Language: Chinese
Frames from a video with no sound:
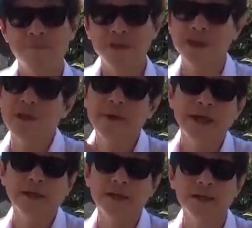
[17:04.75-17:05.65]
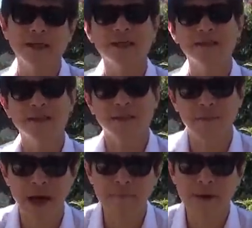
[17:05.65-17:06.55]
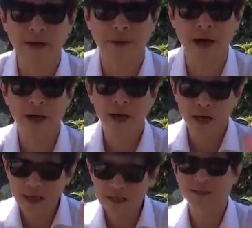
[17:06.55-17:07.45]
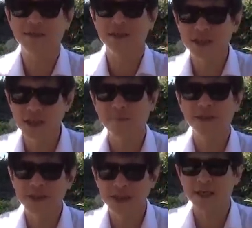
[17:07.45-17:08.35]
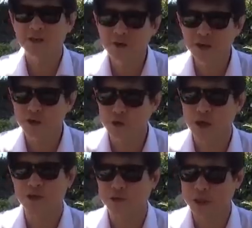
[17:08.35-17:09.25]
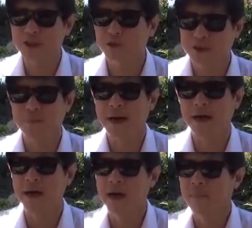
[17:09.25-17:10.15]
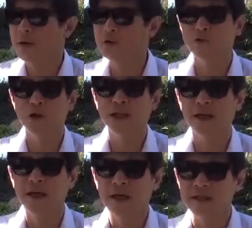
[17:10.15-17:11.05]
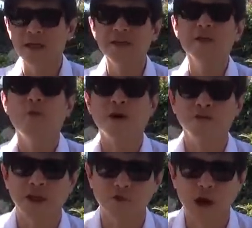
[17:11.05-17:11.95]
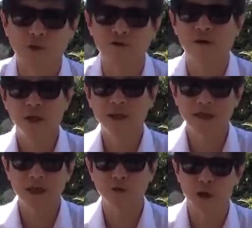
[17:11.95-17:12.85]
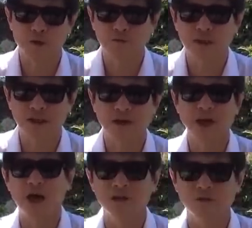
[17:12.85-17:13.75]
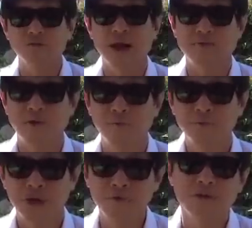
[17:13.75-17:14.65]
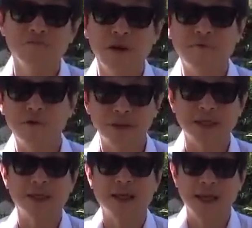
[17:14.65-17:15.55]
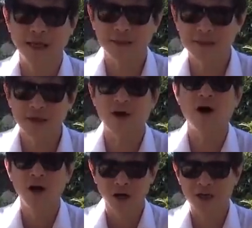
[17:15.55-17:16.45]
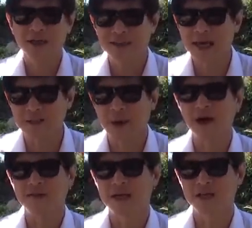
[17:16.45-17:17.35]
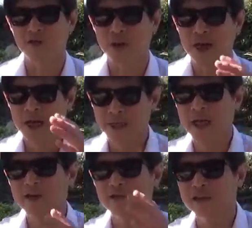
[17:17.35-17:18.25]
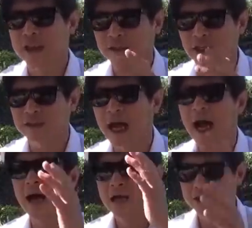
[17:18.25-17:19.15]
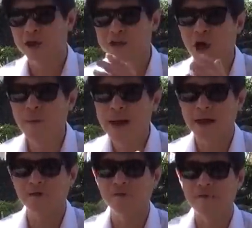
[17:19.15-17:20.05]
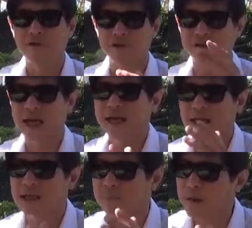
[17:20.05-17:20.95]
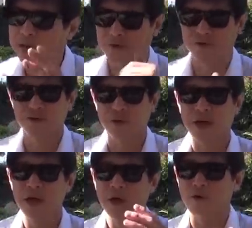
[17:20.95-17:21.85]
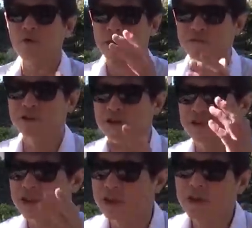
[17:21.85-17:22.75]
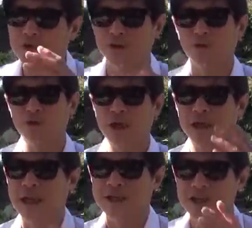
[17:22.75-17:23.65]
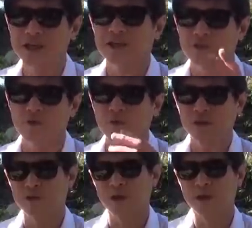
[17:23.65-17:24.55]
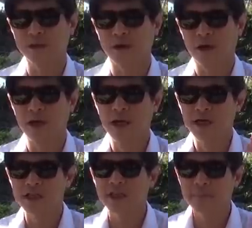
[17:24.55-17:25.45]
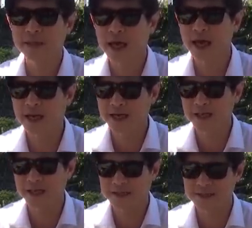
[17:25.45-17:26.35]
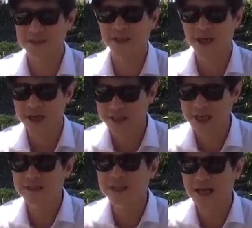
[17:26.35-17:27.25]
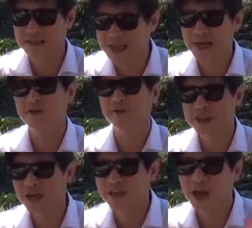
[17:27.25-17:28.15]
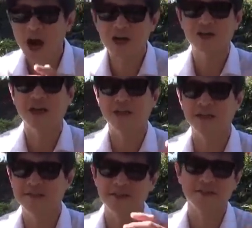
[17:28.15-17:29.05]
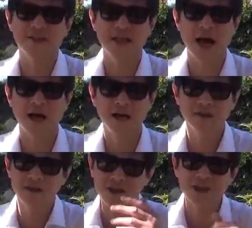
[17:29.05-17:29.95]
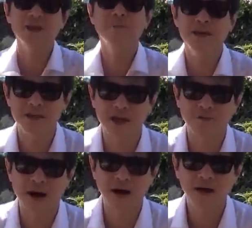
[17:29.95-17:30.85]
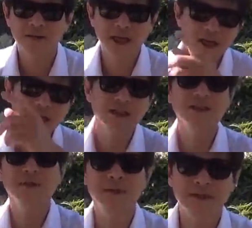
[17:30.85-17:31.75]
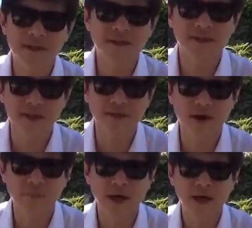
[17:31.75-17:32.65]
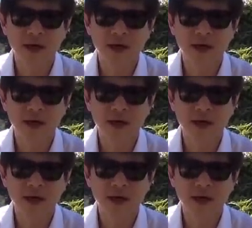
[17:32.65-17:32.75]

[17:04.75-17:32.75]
习近平肯定是给他自己这么安排的嘛，因此，习近平现在究竟选谁做接班人没有确定。曾经网络上传出他想选胡锦涛的儿子胡海峰，因为胡海峰和他的年龄正好可以差这么二三十岁，也就是等到他要交班给胡海峰的时候，他应该是八九十岁，胡海峰的时候是六十多岁来接任中共的最高领导人。习近平他还可以给自己延展再有将近二十年的政治生涯，这是习近平的想法。但你看习近平的身体撑得到吗？